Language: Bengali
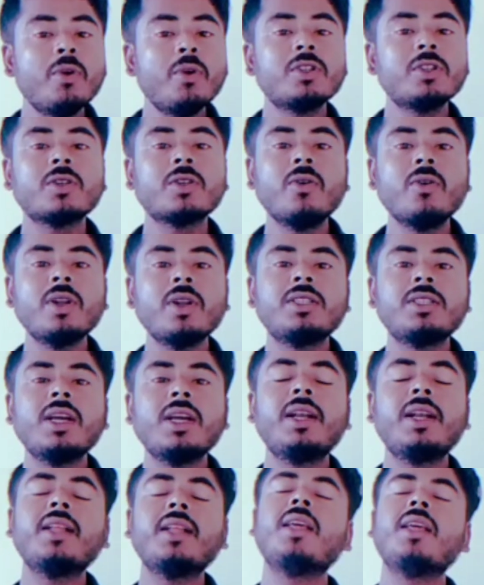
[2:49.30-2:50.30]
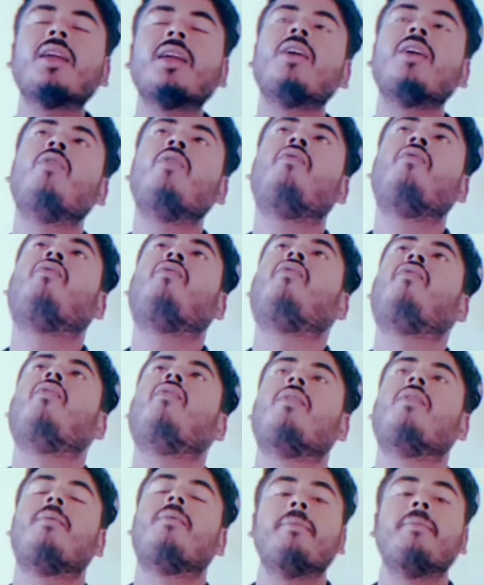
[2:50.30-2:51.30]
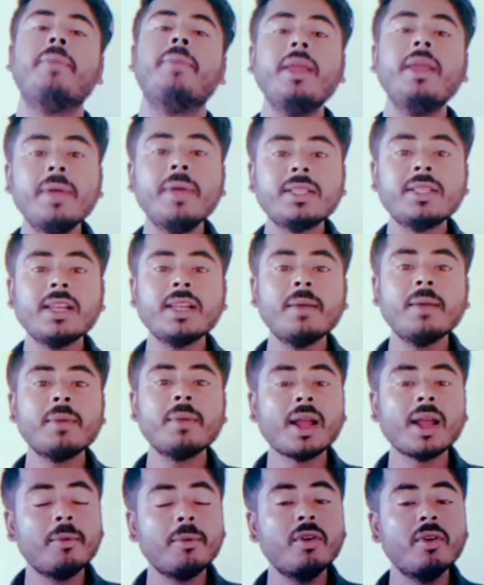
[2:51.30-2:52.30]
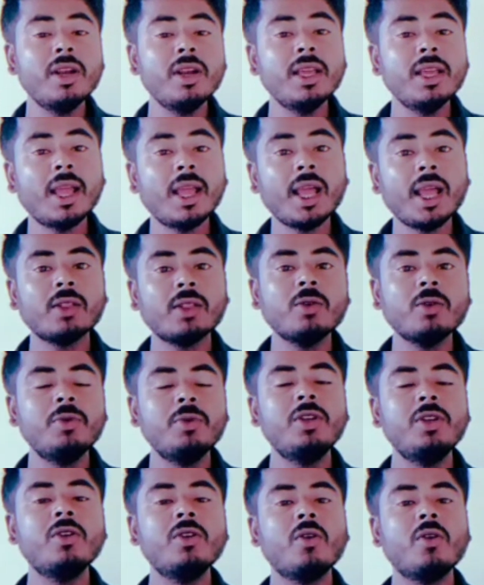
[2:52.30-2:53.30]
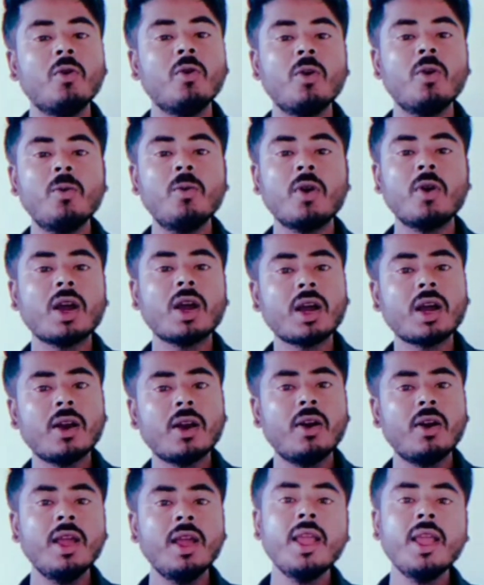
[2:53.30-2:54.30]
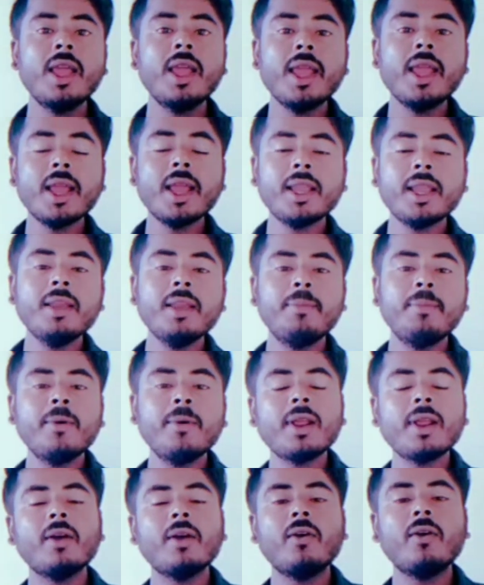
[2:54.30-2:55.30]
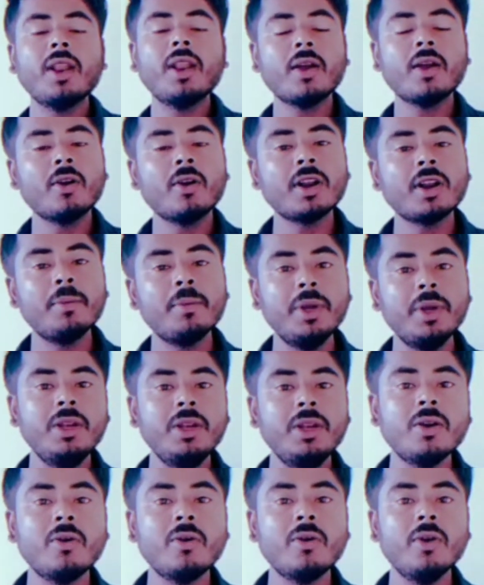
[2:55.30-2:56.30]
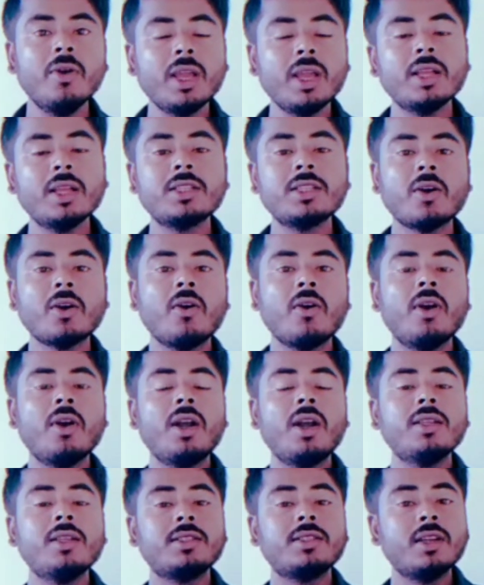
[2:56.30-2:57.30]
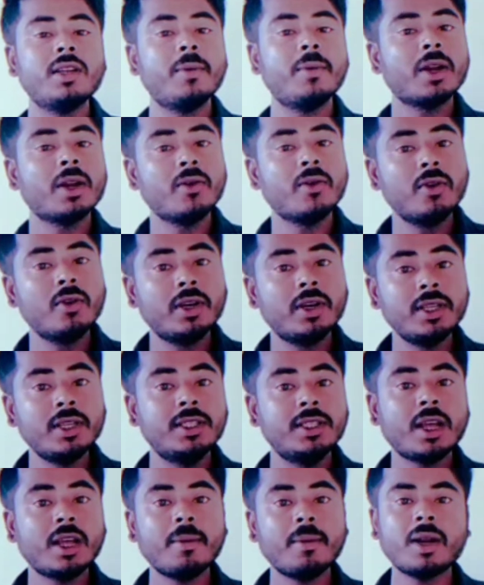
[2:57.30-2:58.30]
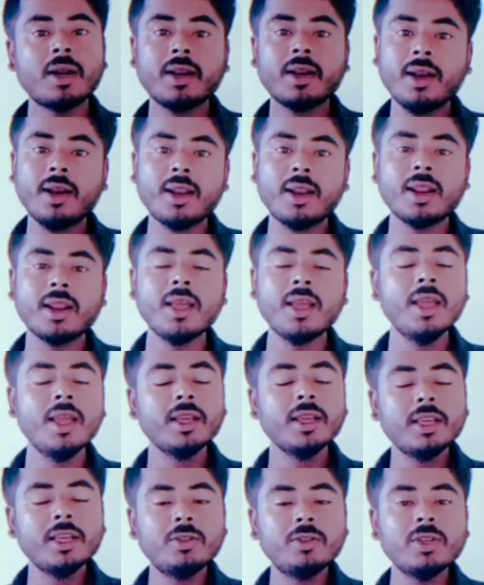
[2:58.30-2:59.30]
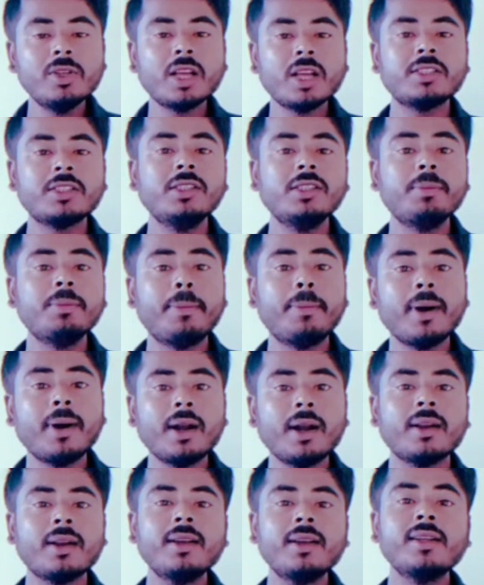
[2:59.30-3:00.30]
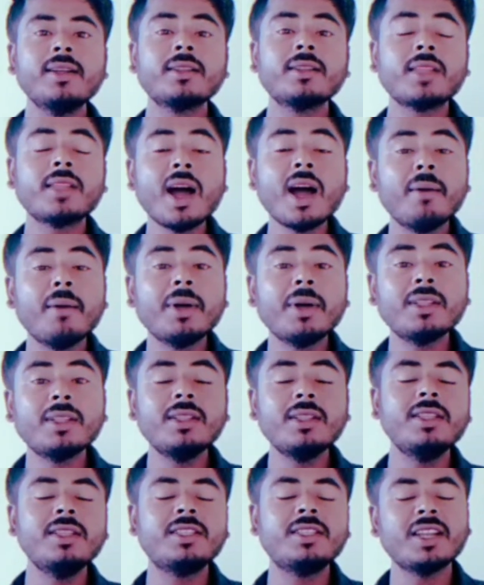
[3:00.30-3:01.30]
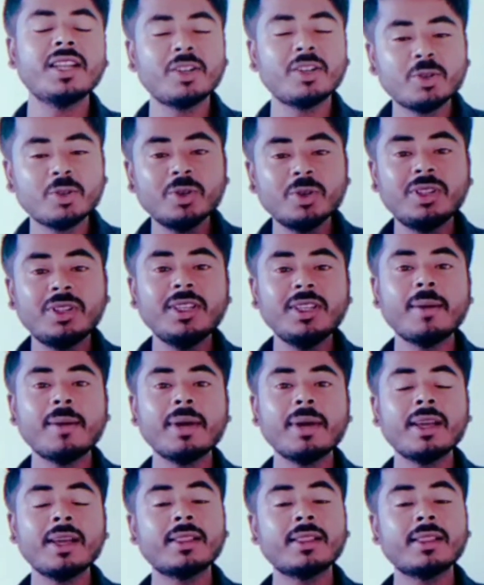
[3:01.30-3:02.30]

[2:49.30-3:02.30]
পোস্ট করেছে এটা দেখে ভেবেছিলাম রাবণ নিয়ে এত ভিডিও করব না কারণ একের পর এক অনেক কটা ভিডিও হয়ে গেছে অলরেডি সিনেমার কোনো টিজার বা ট্রেলার কিছুই আসেনি বাট থামাতে দিচ্ছে না সত্যি আমাকে